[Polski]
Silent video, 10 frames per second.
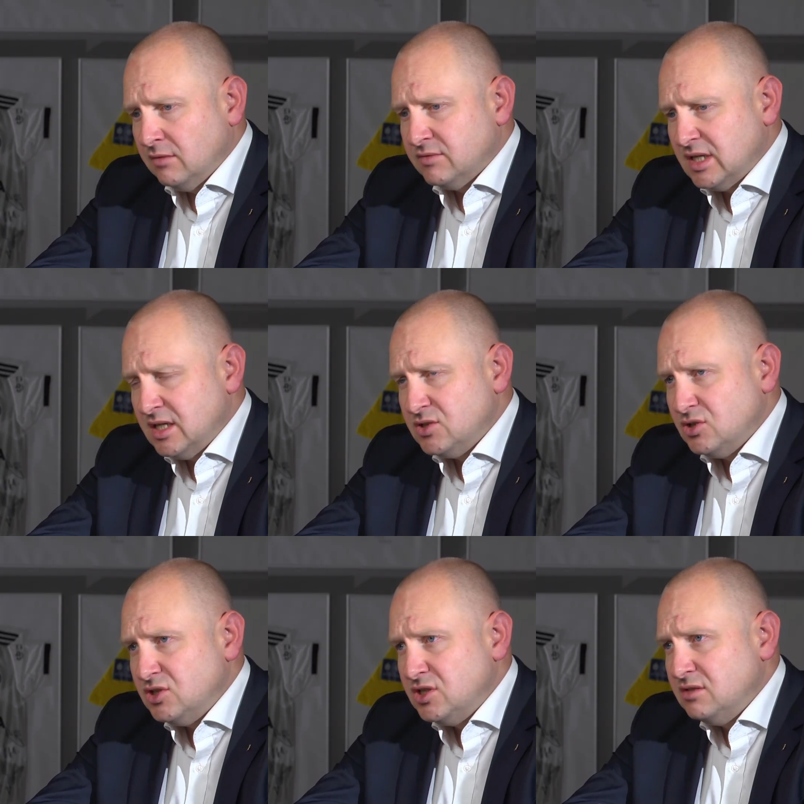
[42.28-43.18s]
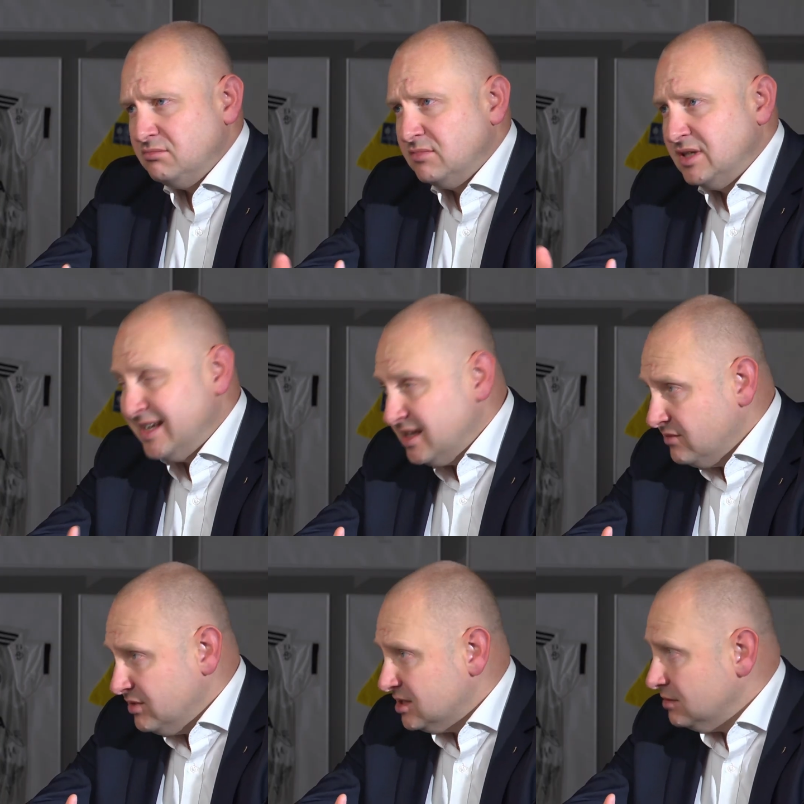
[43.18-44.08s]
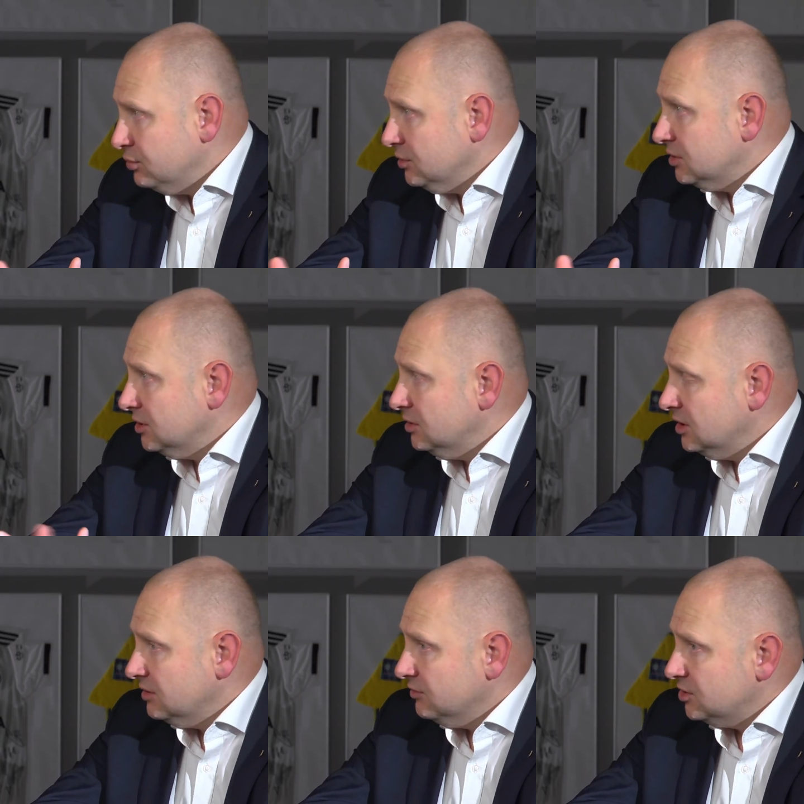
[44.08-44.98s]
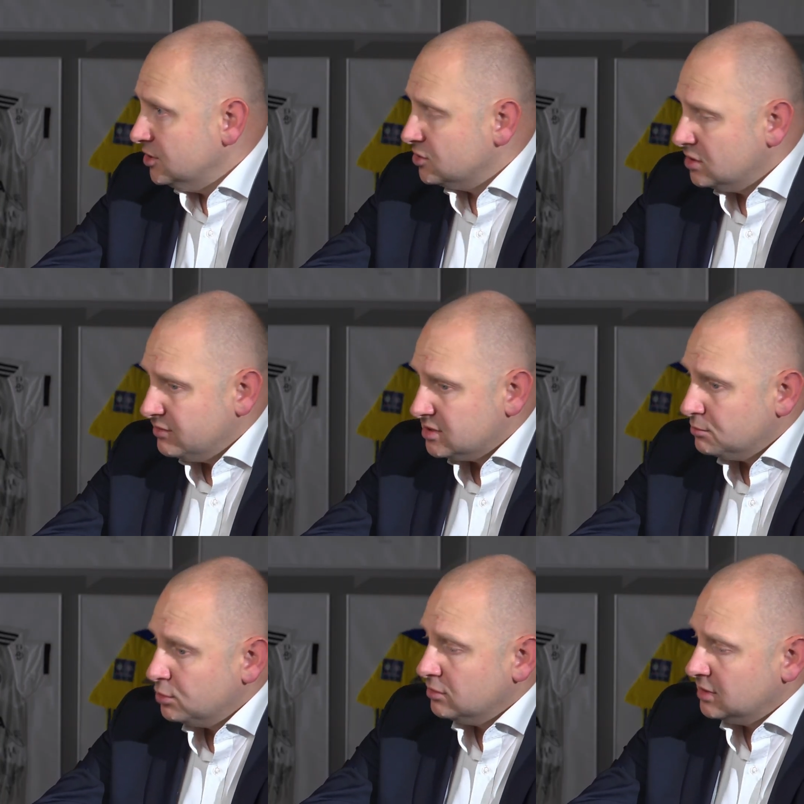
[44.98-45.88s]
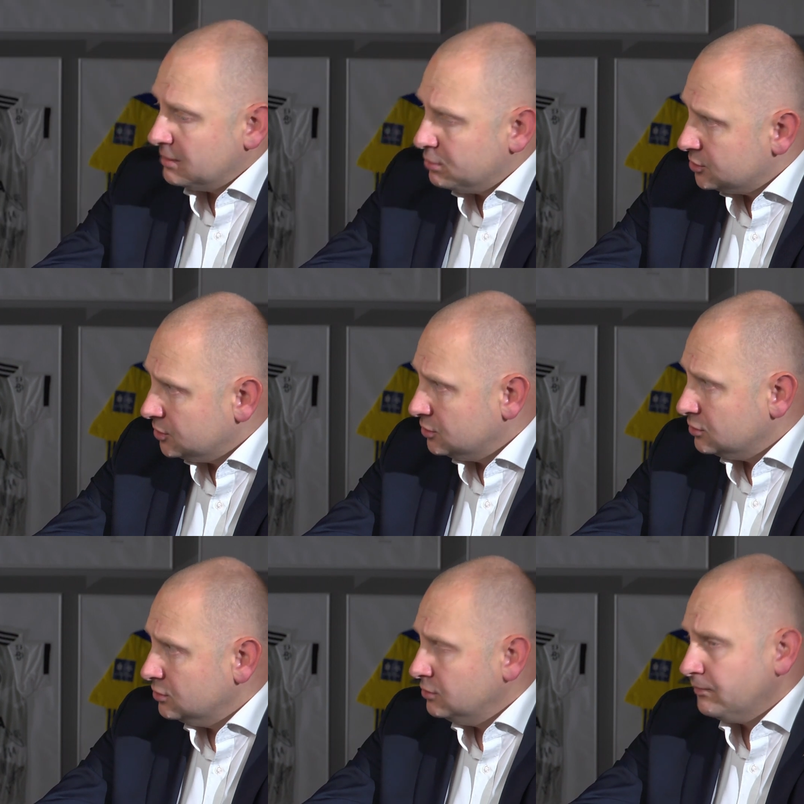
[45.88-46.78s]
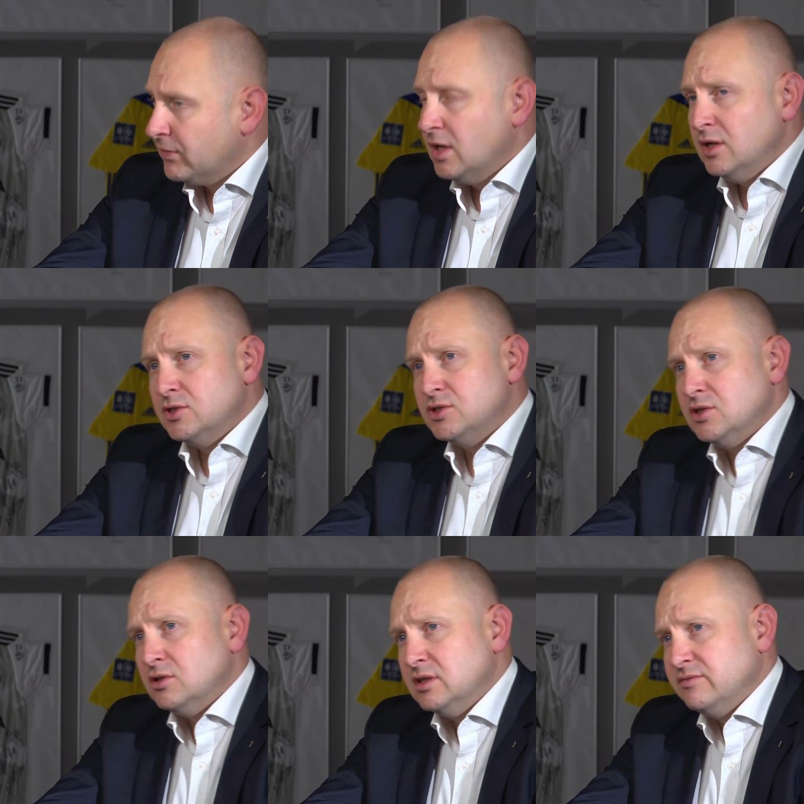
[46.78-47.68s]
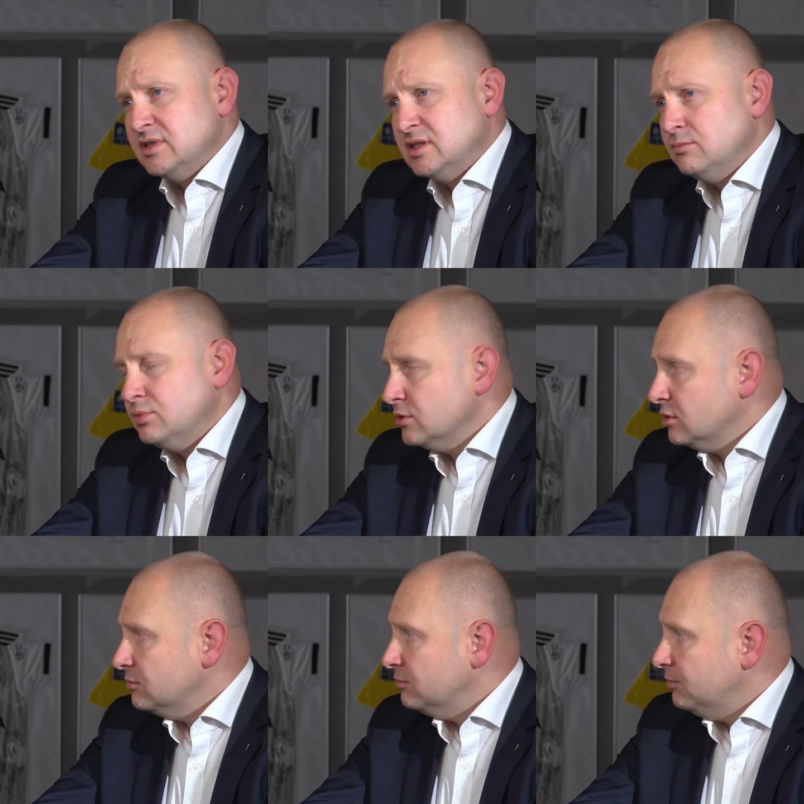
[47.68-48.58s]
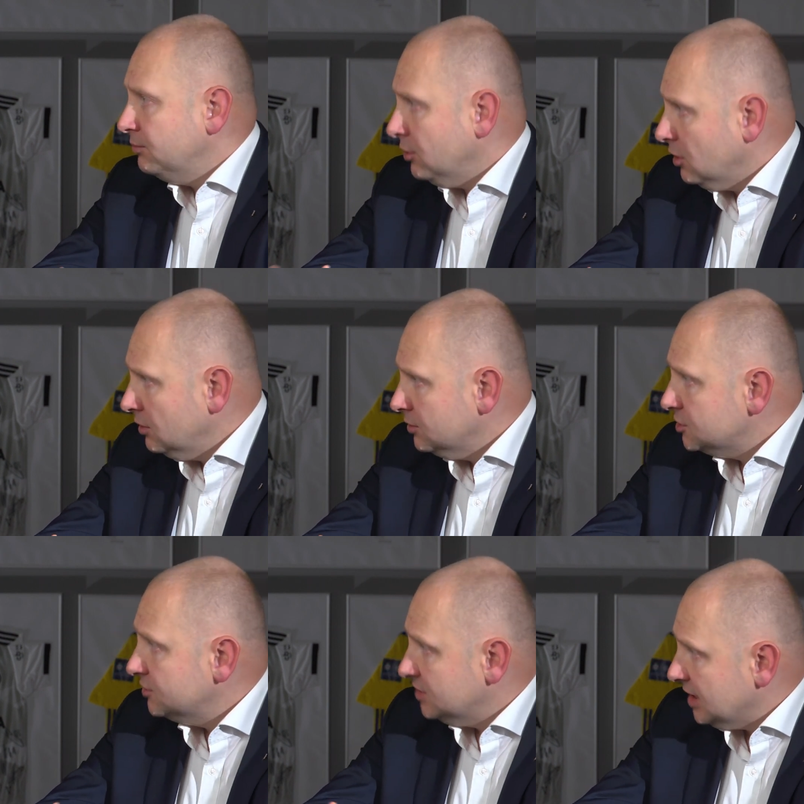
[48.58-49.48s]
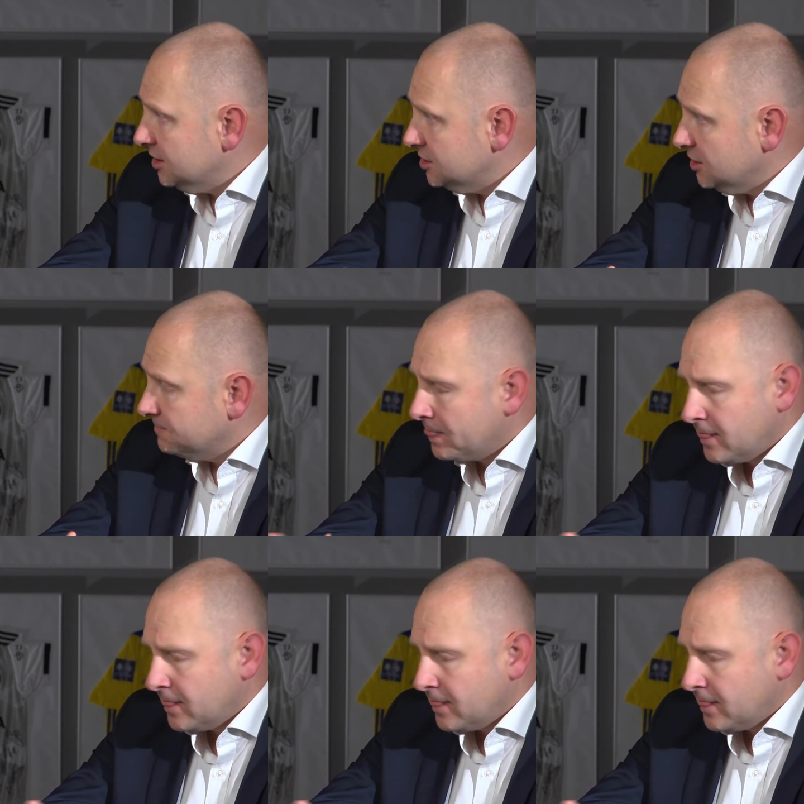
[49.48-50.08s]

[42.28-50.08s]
W zależności kiedy występują te dolegliwości, czy one występują na początku, czy one występują po, czy w trakcie